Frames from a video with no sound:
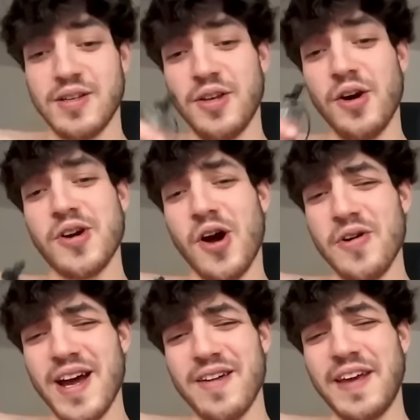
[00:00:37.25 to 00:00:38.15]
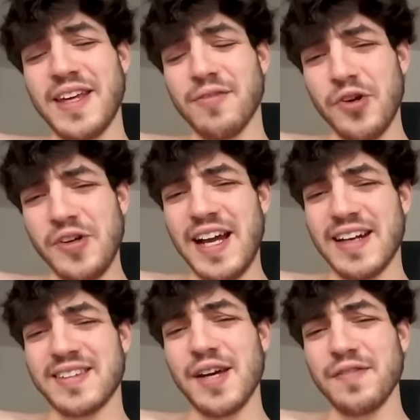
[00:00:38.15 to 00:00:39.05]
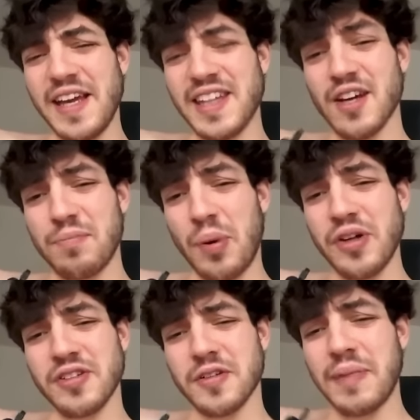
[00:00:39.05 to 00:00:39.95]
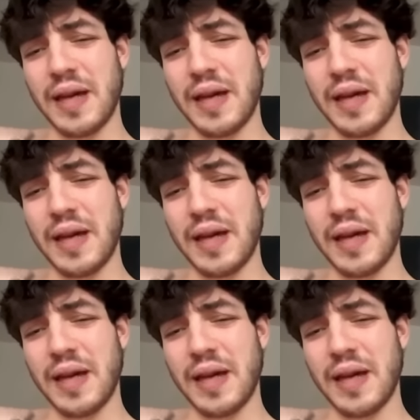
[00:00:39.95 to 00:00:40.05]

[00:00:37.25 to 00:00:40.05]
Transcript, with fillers: Yo Coda, welche Wirkung hat das Gift eigentlich auf Beute und